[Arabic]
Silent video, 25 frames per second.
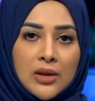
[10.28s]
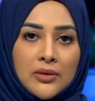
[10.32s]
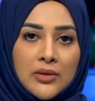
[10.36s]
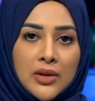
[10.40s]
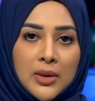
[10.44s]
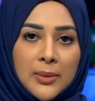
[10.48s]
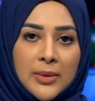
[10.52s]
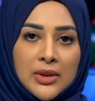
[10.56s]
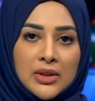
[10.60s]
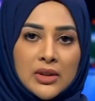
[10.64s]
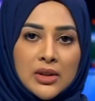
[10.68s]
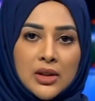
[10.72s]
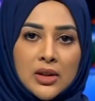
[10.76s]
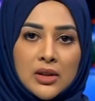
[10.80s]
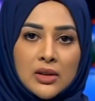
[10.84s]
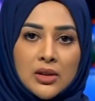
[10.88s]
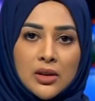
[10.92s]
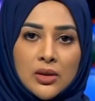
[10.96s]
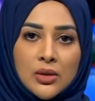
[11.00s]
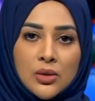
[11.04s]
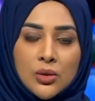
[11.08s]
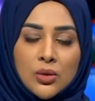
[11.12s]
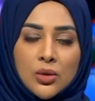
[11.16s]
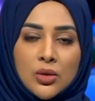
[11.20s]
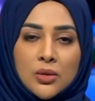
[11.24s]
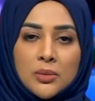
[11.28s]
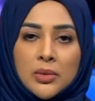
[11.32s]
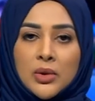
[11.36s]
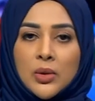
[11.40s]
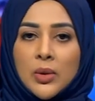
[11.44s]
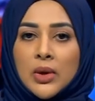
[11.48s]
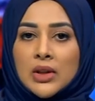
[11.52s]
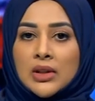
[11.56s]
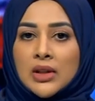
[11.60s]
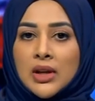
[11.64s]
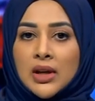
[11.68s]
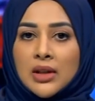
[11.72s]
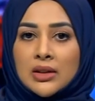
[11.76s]
في منطقة الردود
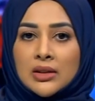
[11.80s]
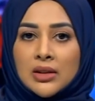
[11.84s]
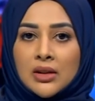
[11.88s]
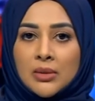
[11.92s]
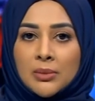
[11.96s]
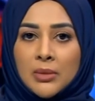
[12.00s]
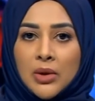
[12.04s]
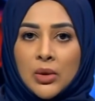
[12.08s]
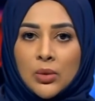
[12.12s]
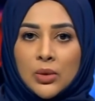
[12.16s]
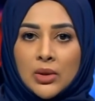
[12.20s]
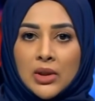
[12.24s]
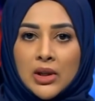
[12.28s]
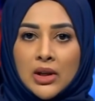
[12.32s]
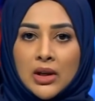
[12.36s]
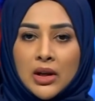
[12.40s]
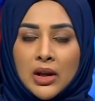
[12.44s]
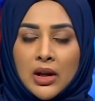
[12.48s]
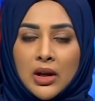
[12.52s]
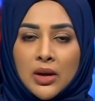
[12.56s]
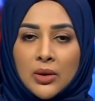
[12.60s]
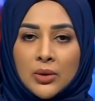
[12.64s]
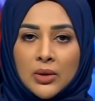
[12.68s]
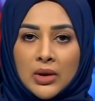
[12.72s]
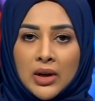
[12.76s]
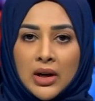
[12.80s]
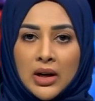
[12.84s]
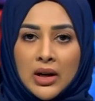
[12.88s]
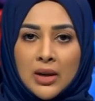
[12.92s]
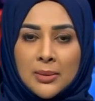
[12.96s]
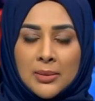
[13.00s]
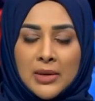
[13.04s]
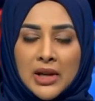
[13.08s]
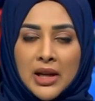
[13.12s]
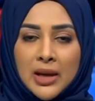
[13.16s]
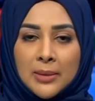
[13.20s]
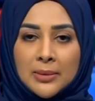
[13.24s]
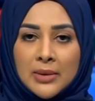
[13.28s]
بوادي حضرموت لقاء
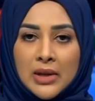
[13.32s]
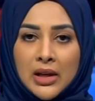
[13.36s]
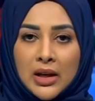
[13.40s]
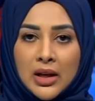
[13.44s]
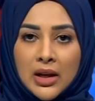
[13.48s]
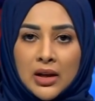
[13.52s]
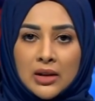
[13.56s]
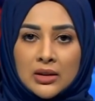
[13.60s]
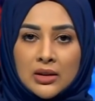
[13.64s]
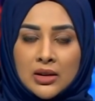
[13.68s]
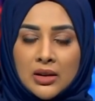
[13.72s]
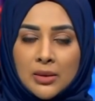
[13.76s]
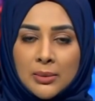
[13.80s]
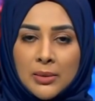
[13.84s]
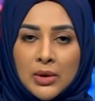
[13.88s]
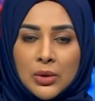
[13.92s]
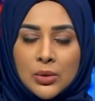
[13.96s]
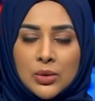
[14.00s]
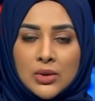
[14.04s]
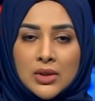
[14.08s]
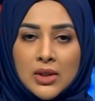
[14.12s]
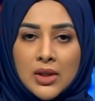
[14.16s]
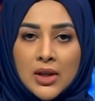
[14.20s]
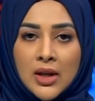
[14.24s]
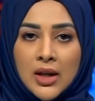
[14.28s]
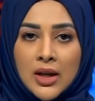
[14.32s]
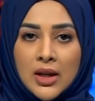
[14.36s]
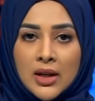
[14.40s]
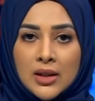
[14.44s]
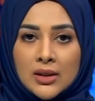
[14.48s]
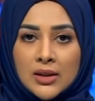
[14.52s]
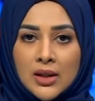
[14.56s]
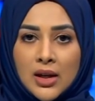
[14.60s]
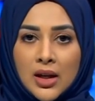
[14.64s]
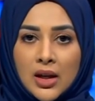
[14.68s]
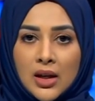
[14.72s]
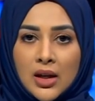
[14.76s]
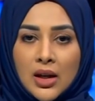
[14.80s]
عام لأبناء حضرموت
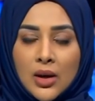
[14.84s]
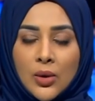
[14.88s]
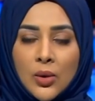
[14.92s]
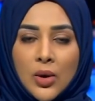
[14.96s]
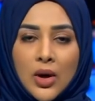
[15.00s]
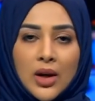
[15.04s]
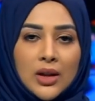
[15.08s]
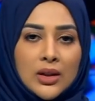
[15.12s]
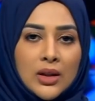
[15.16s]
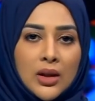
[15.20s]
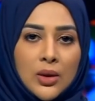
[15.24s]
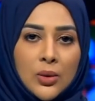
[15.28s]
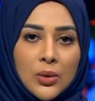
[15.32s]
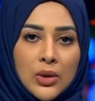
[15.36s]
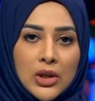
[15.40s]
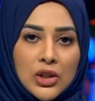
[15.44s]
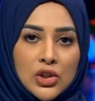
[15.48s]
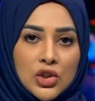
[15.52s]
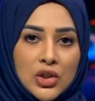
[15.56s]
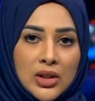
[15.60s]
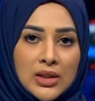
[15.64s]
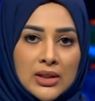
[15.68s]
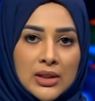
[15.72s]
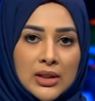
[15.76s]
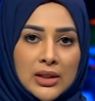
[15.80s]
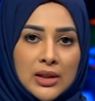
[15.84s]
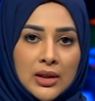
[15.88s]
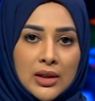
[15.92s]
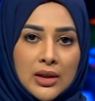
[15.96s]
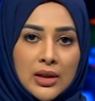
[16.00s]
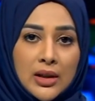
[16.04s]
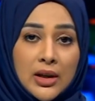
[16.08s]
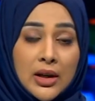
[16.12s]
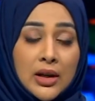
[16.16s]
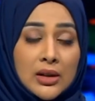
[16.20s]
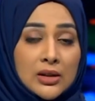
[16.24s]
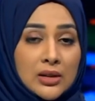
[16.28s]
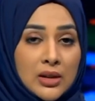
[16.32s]
دعا له أعضاء لجنة
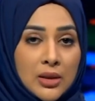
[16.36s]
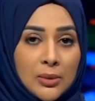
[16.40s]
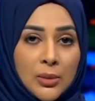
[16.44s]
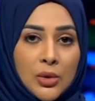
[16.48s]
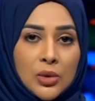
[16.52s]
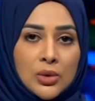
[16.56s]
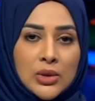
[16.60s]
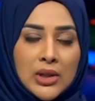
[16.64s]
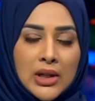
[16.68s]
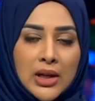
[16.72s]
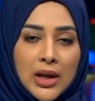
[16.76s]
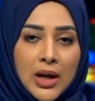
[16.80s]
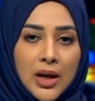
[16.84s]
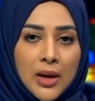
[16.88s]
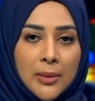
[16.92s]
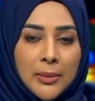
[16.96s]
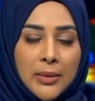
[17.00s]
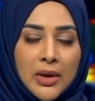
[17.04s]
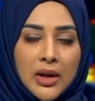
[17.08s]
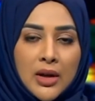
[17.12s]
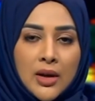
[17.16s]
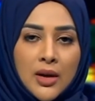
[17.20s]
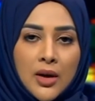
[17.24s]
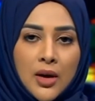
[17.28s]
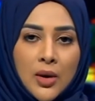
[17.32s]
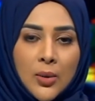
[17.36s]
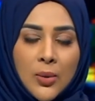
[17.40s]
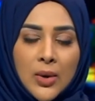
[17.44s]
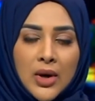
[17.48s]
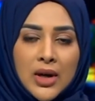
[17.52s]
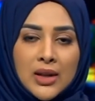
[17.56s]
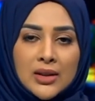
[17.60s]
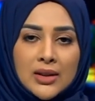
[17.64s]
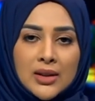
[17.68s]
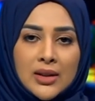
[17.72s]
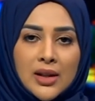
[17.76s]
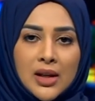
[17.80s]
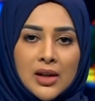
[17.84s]
لقاء حضرموت العام
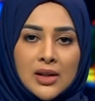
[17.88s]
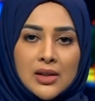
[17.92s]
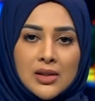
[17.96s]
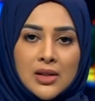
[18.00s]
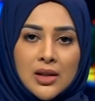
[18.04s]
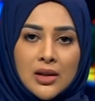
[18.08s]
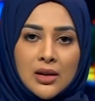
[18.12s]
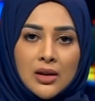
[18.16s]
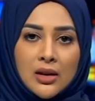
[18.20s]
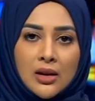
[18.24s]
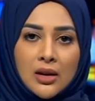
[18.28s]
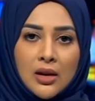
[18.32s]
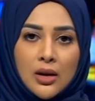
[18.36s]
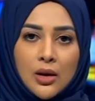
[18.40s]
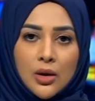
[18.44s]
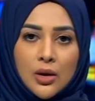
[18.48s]
وتدارس اللقاء